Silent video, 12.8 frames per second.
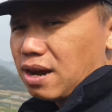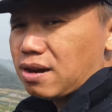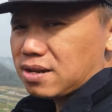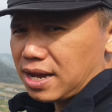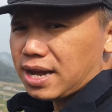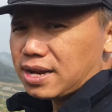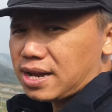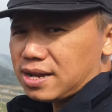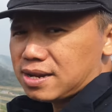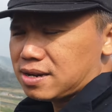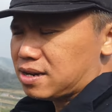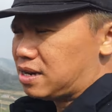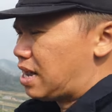thời tiết đấy
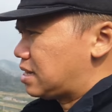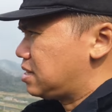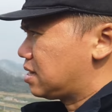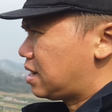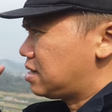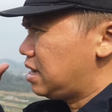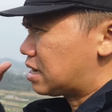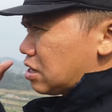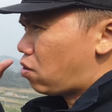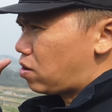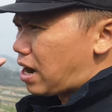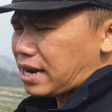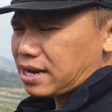là chỉ cần nhiệt
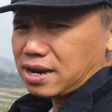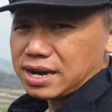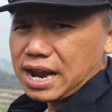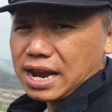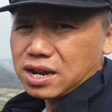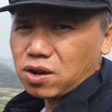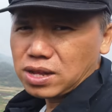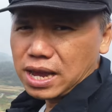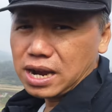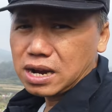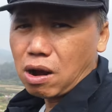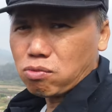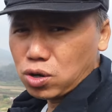độ lạnh ở đây có thể
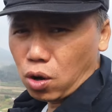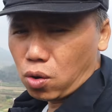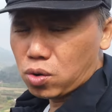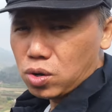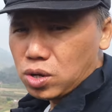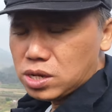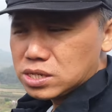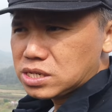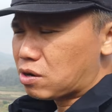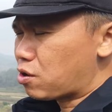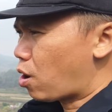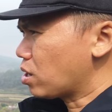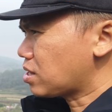là không độ
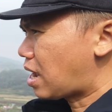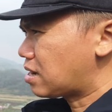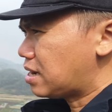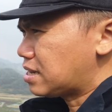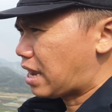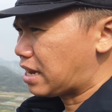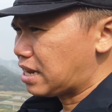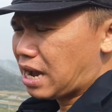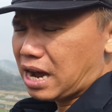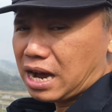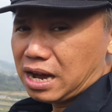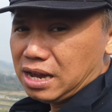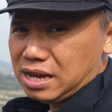sau đó tăng lên thành
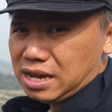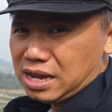à,